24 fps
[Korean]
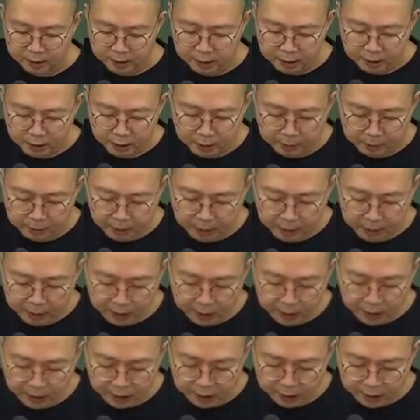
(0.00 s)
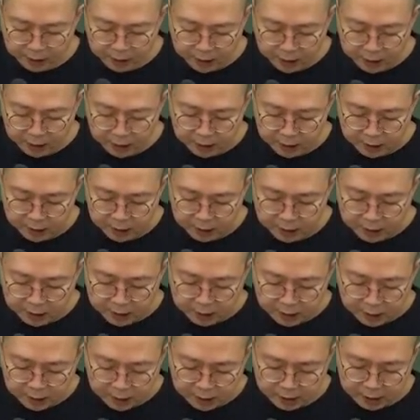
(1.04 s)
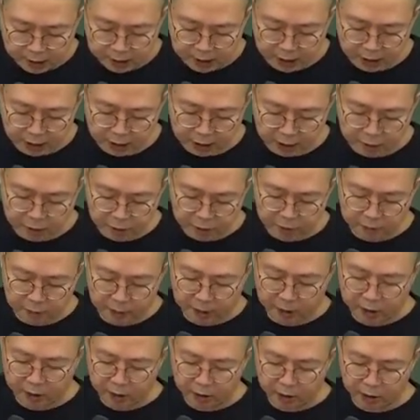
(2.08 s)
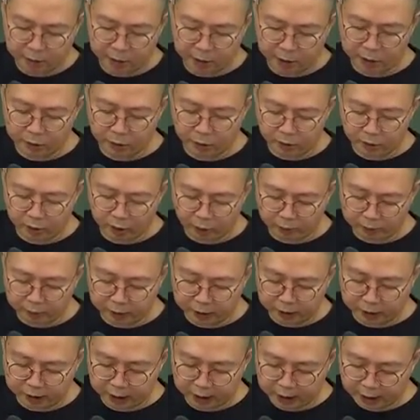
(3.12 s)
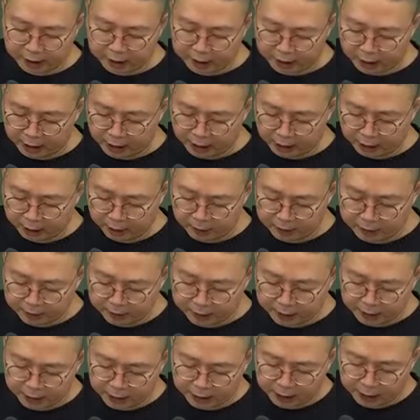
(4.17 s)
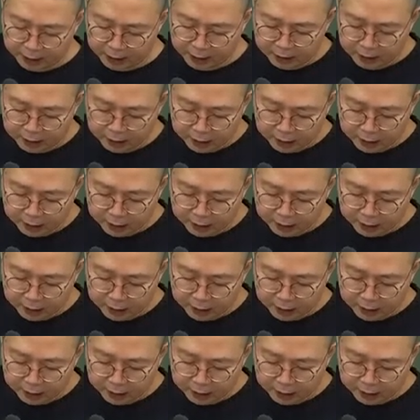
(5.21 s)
그다음에 이 기간은 불변, 그러니까 변동이 없는 기간이다라고 했을 때